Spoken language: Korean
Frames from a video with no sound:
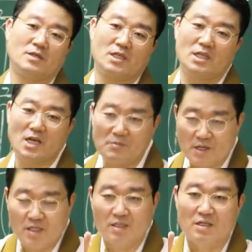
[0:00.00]
기가
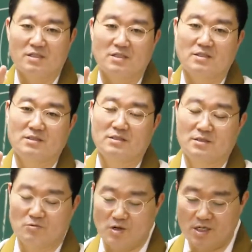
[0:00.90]
막히게 돼 있어.
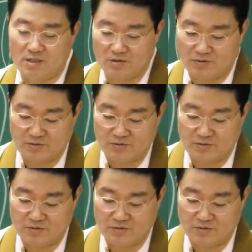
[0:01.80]
원리죠